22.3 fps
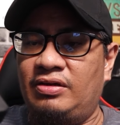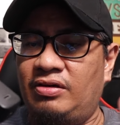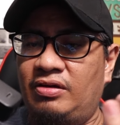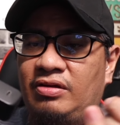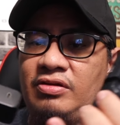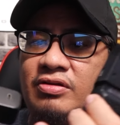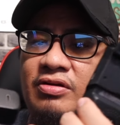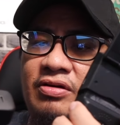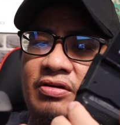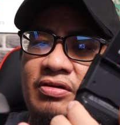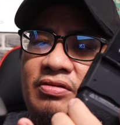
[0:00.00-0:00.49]

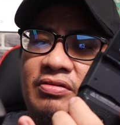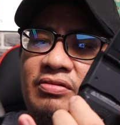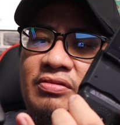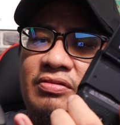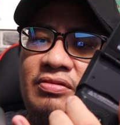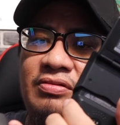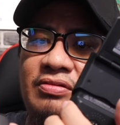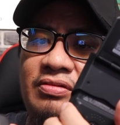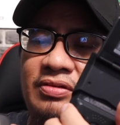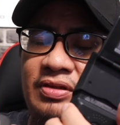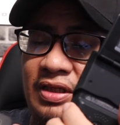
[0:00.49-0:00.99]

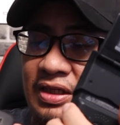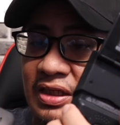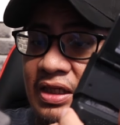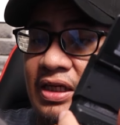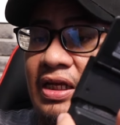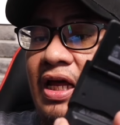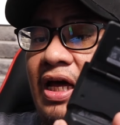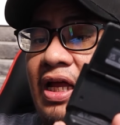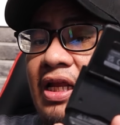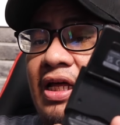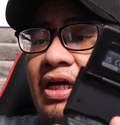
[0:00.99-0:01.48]
Although
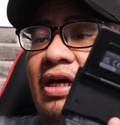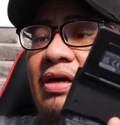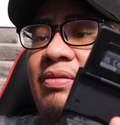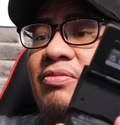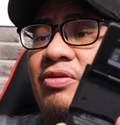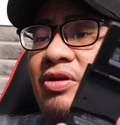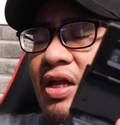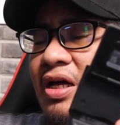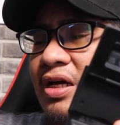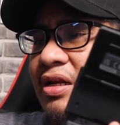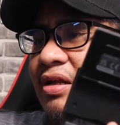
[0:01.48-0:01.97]
ilalagay
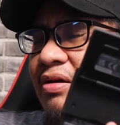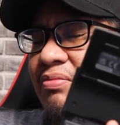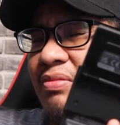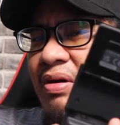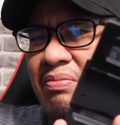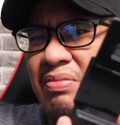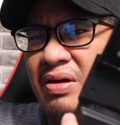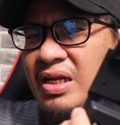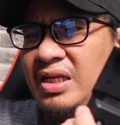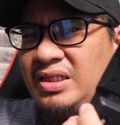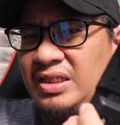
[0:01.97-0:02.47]
mo lang ng
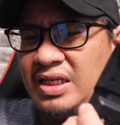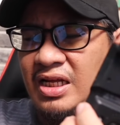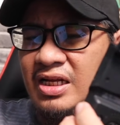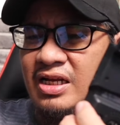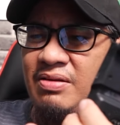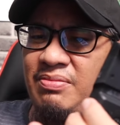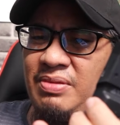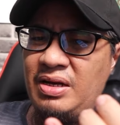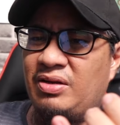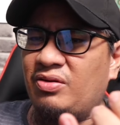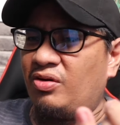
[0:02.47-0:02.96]
mabilis
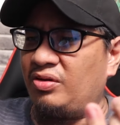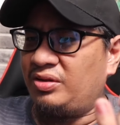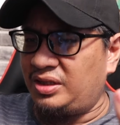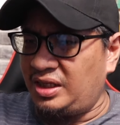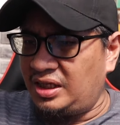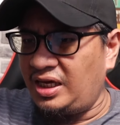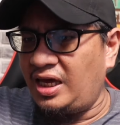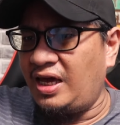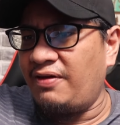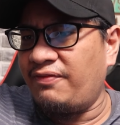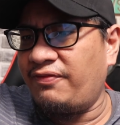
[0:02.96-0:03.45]
lang naman,
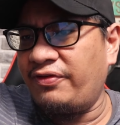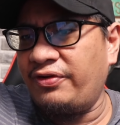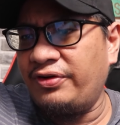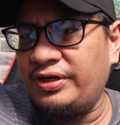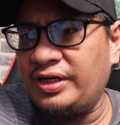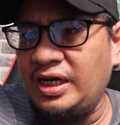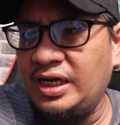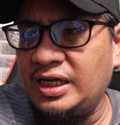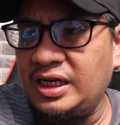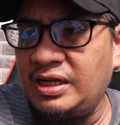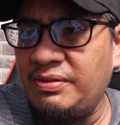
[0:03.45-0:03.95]
konting
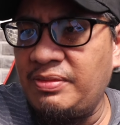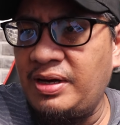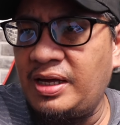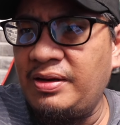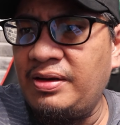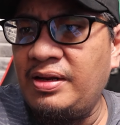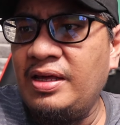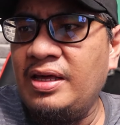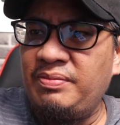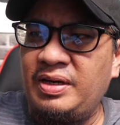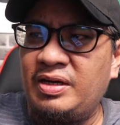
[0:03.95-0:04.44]
effort lang naman.